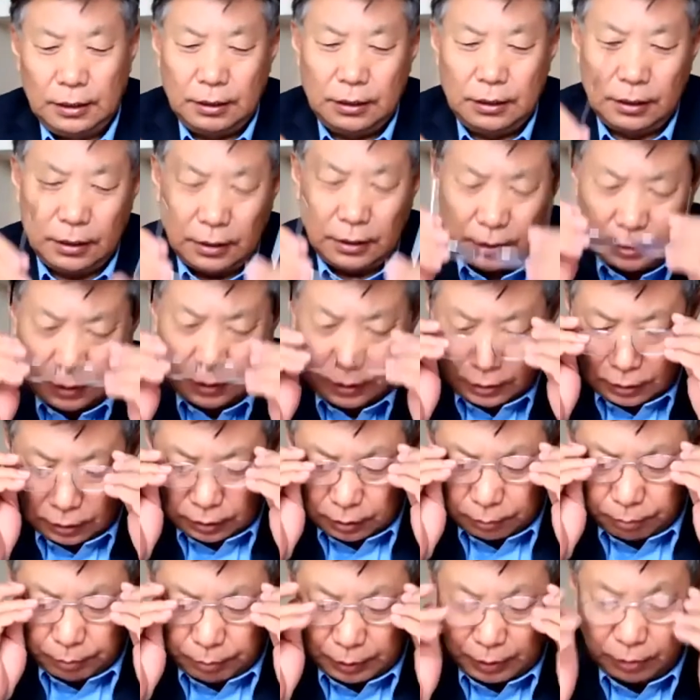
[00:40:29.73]
呃，林昭的
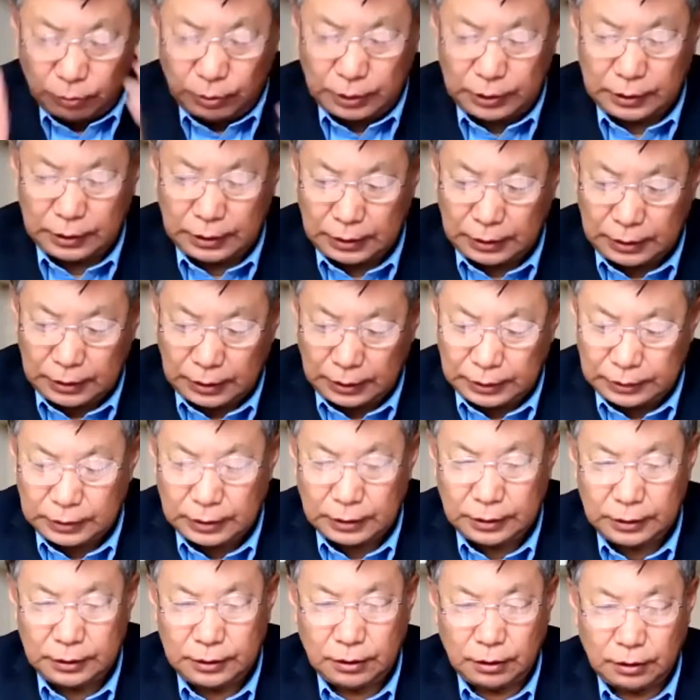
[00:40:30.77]
碑我给大家看一下，
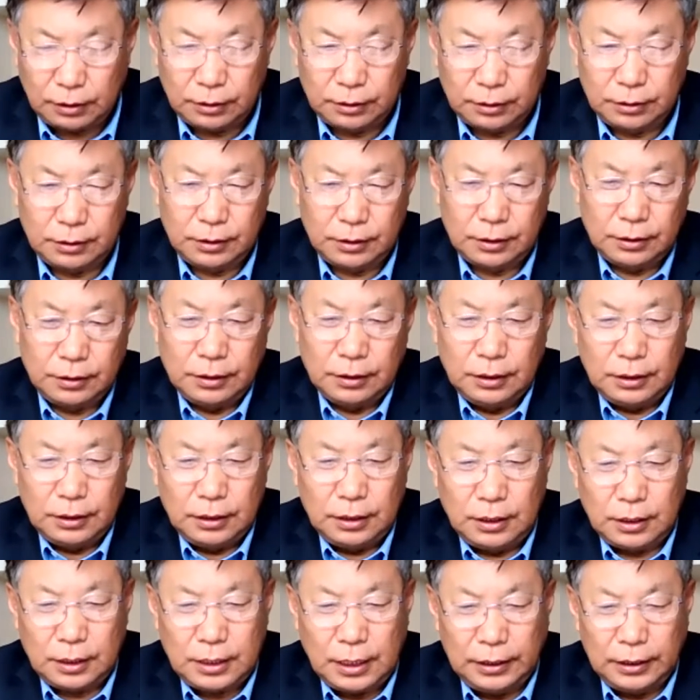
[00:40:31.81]
林昭，
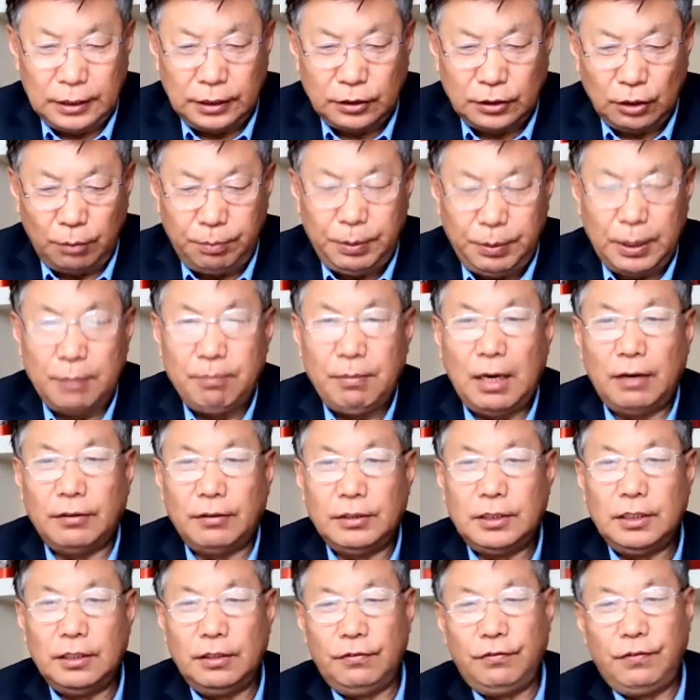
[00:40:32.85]
呃，看一下照片吧。我
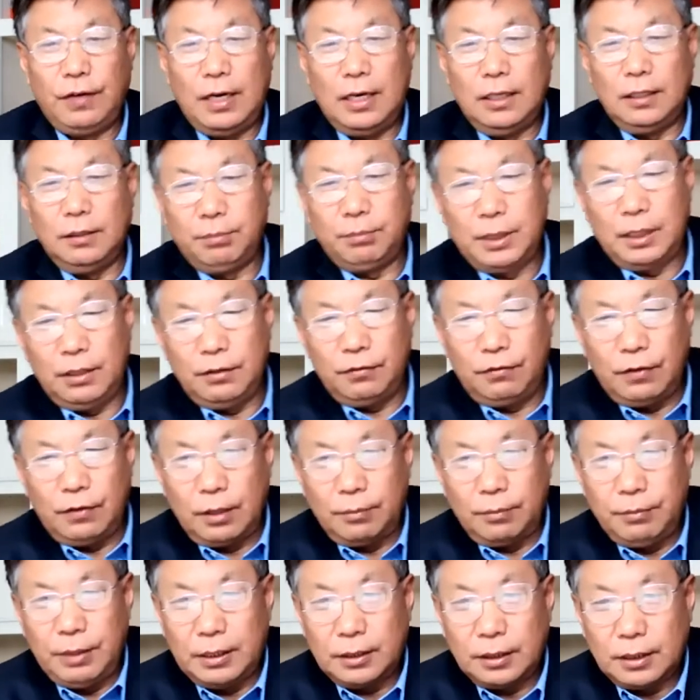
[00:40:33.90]
现在发的不太
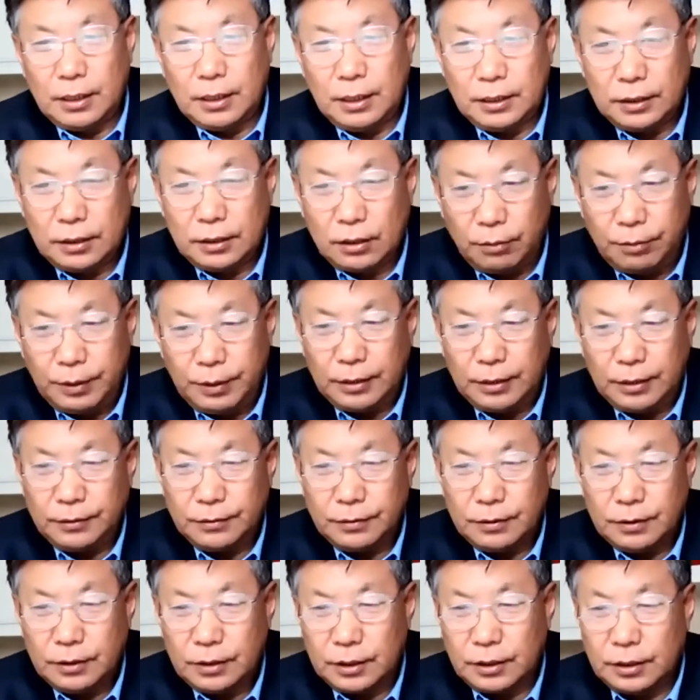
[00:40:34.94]
方便，看看照片。
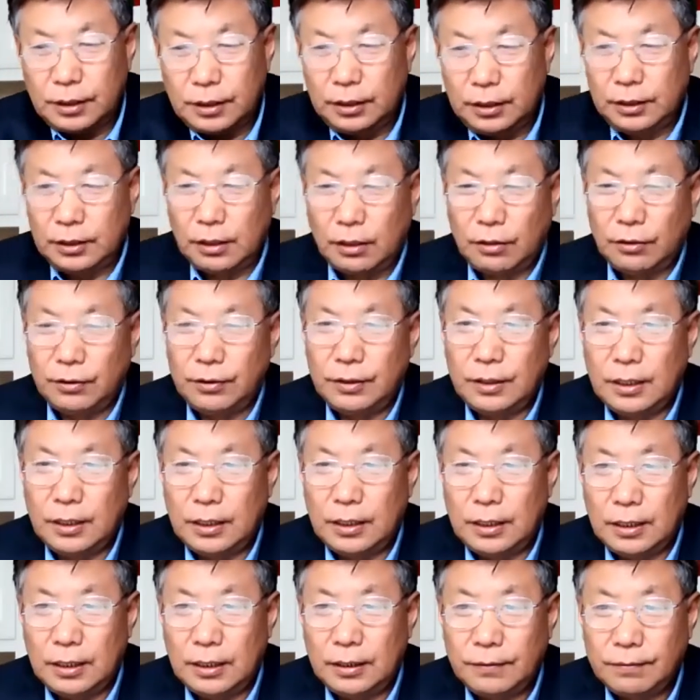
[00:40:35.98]
这是林昭
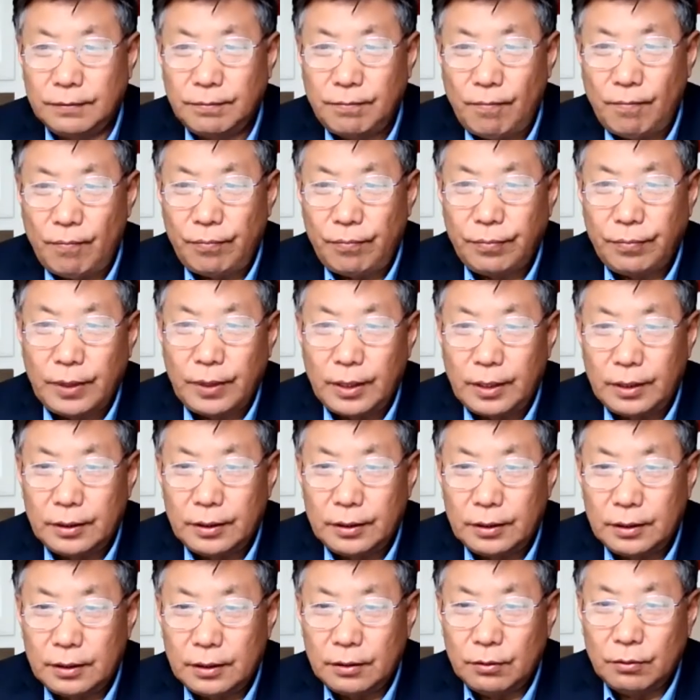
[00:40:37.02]
啊，
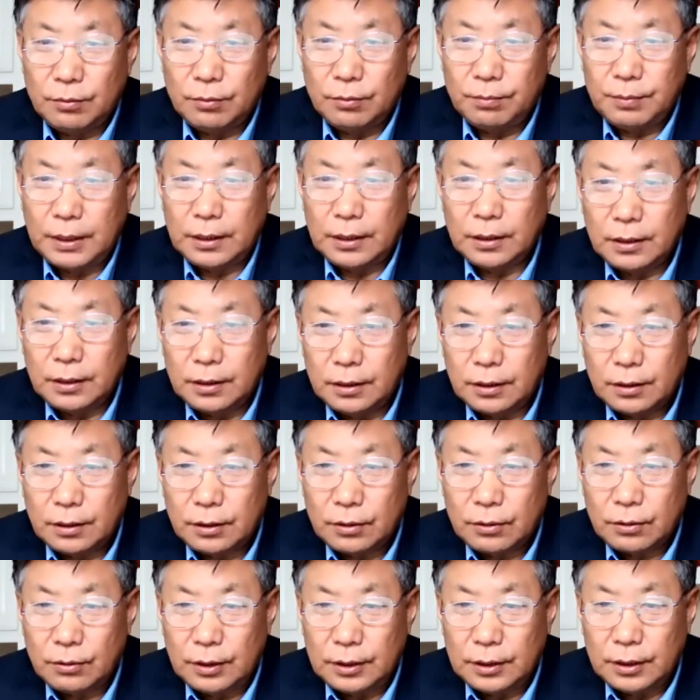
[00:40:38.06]
我把这个
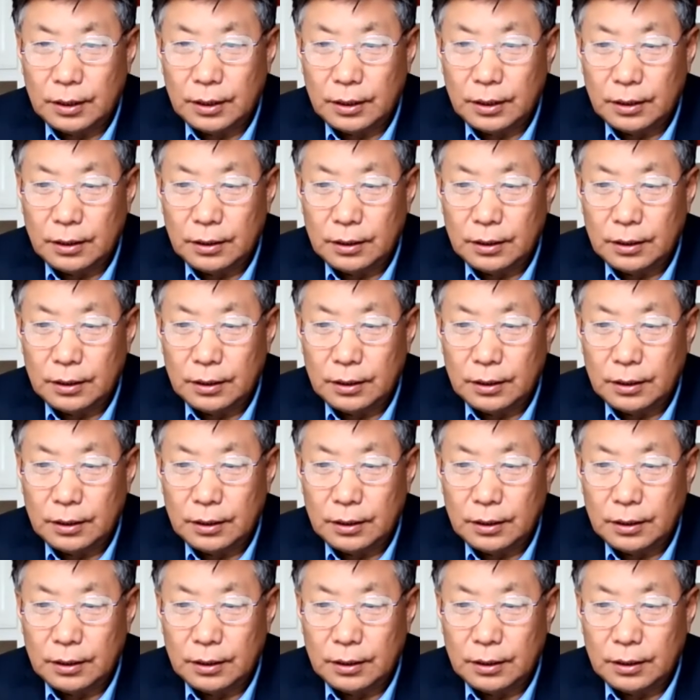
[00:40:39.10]
关掉。